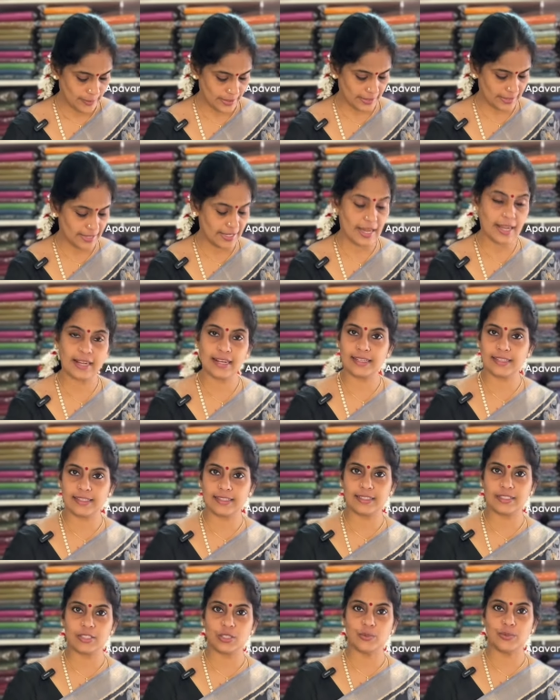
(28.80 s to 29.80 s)
பாருங்க நான்
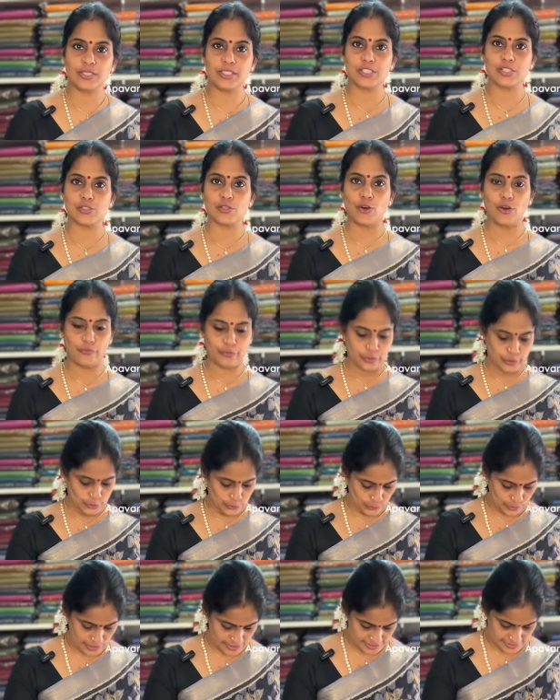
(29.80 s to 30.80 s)
கட்டுறதும் வந்து சாஃப்ட்
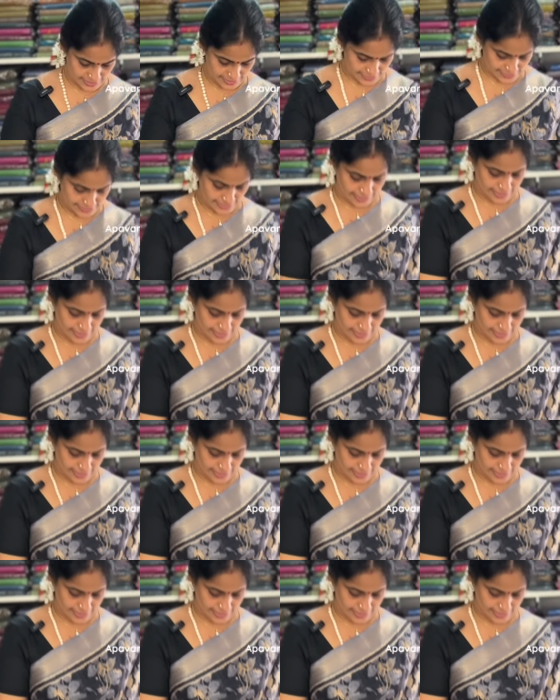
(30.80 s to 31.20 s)
டோலா சில்க்